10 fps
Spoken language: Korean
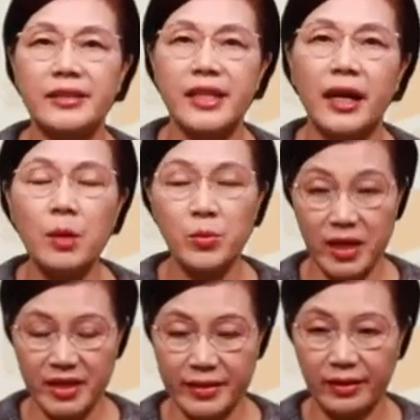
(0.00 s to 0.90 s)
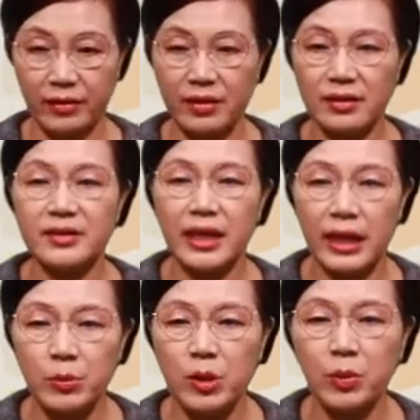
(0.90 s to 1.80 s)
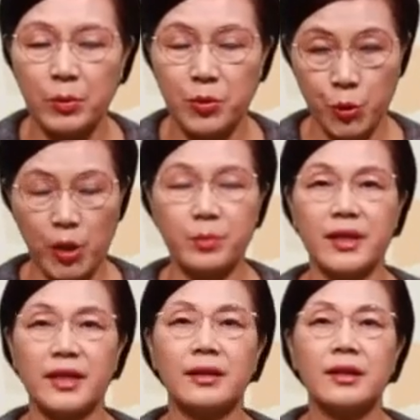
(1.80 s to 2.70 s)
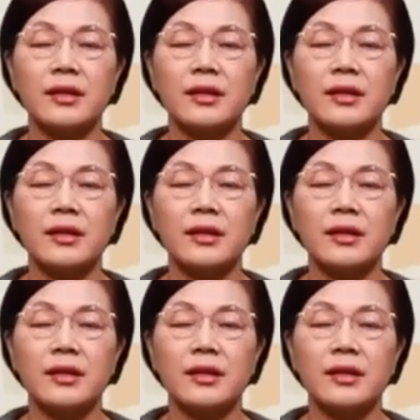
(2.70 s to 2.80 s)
장애물이 있어요. 그 장애물이 뭐냐면 죄입니다.